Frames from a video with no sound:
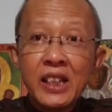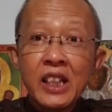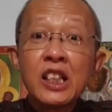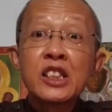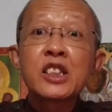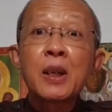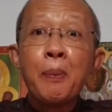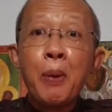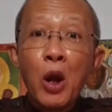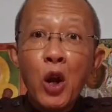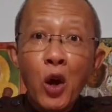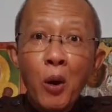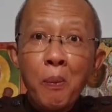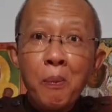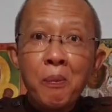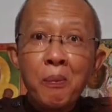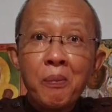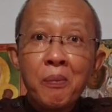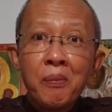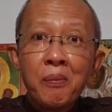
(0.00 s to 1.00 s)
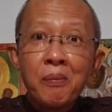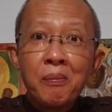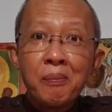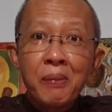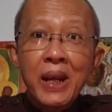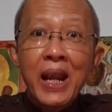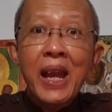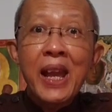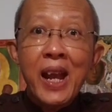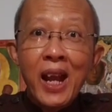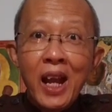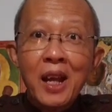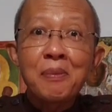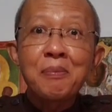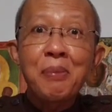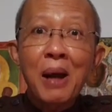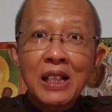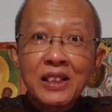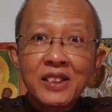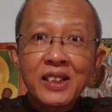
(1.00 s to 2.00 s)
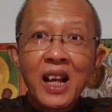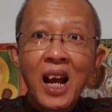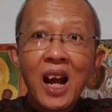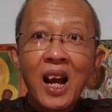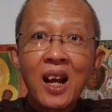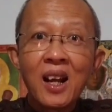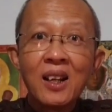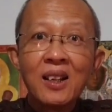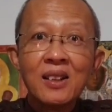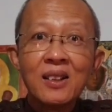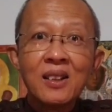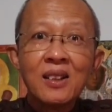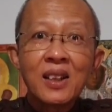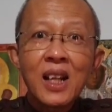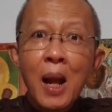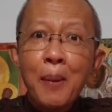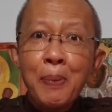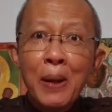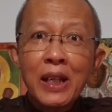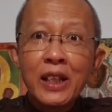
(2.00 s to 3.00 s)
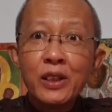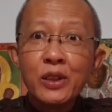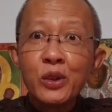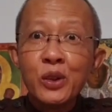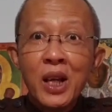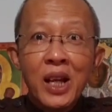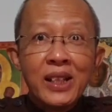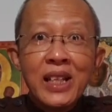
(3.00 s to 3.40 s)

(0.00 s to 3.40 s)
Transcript: sebelum merayakan Paskah. Kapan itu?